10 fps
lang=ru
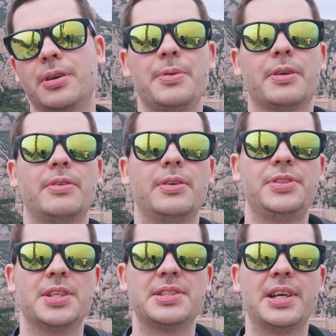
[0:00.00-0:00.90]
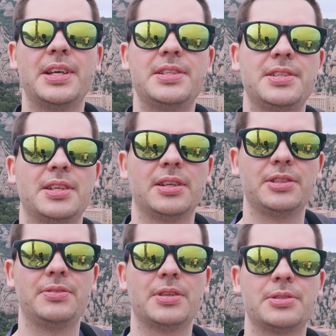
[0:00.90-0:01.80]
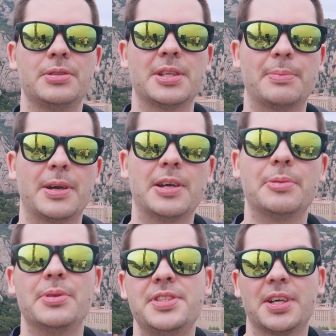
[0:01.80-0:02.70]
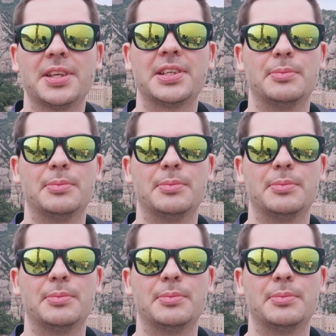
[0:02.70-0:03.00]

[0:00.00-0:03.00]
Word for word: Например, вы все знаете известную сопрано Монсеррат